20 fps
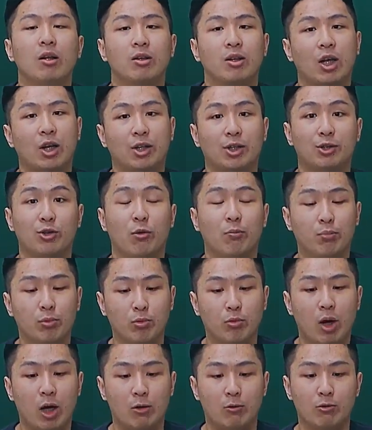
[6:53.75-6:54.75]
那理由不
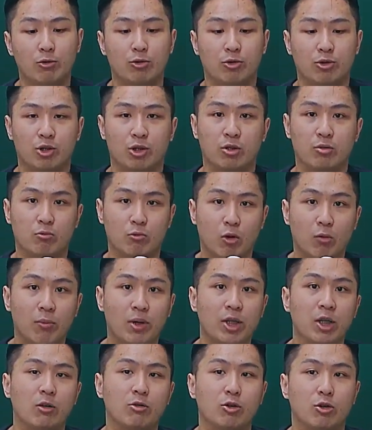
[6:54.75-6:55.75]
外乎就是我们
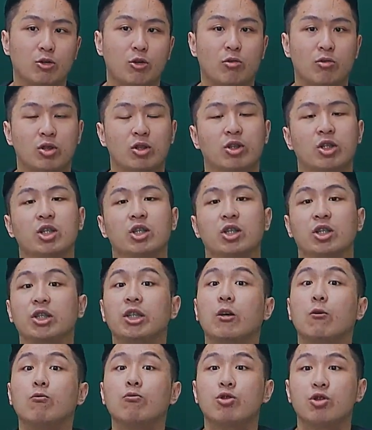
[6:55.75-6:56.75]
要求董事进行业
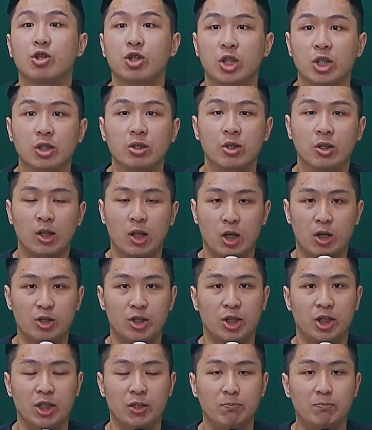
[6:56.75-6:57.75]
务执行，而且
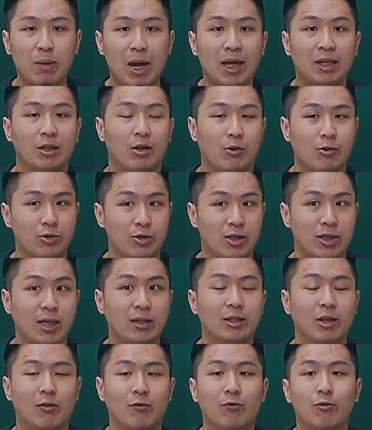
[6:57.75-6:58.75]
依8条、23
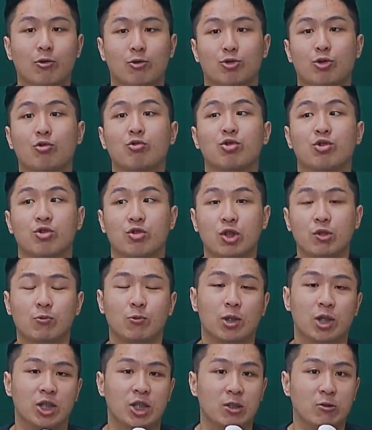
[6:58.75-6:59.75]
条负有终止义务
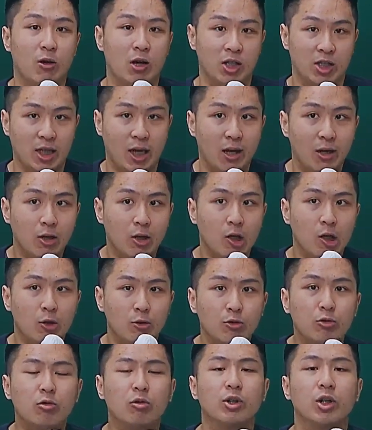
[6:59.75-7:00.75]
的情况下，
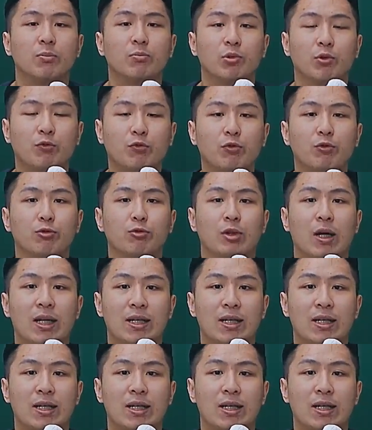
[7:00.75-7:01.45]
如果你不赋予他